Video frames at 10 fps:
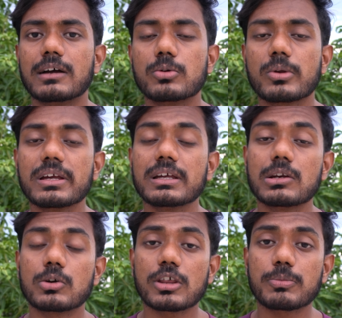
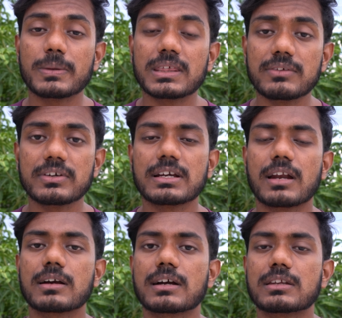நுரையீரலோட
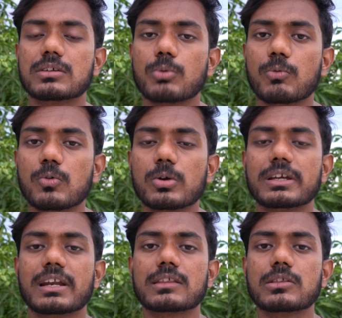ஸ்பெசிஃபிக்கான கட்ஸ் ஒவ்வொரு
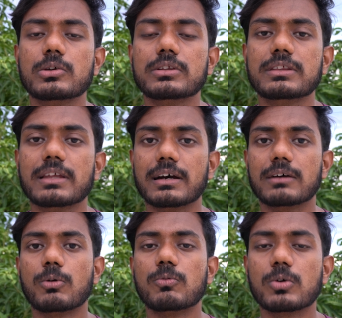இடத்துலையும் இந்த
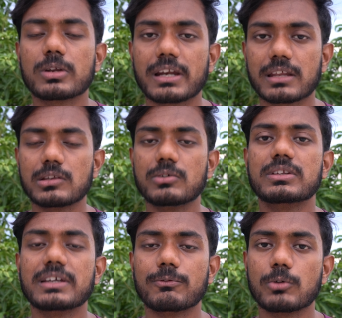ஒவ்வொரு இடத்துலையும்
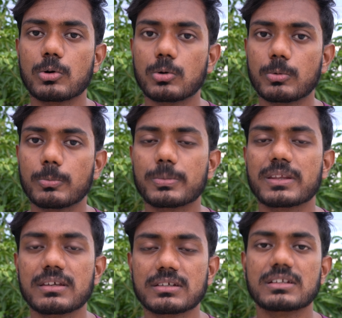வந்து எவ்வளோ
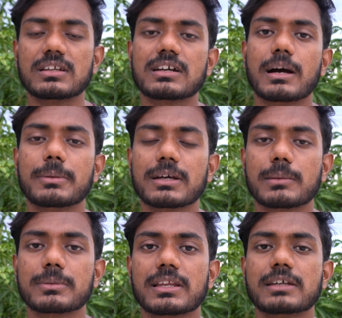ப்ரெசிஷன் இருக்குது
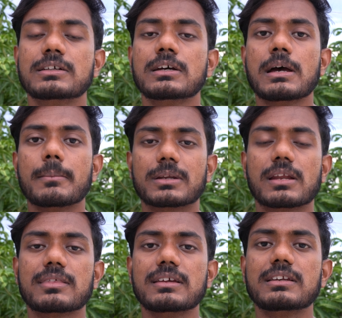அப்படிங்கிறது நமக்கு தெரியாது பட்
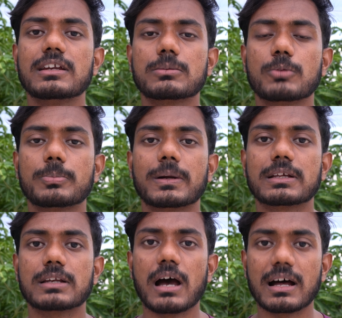ஆனால் சீட்டு எடுக்கும்போது
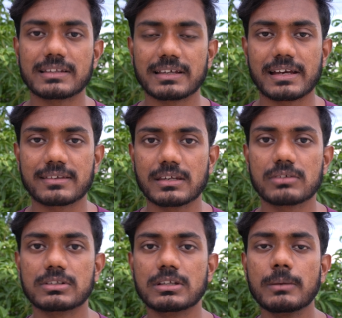பார்த்திங்கன்னா அந்த
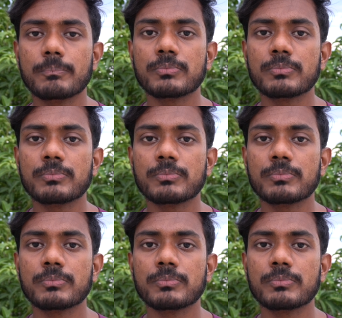எக்ஸ்ரேஸ் வந்து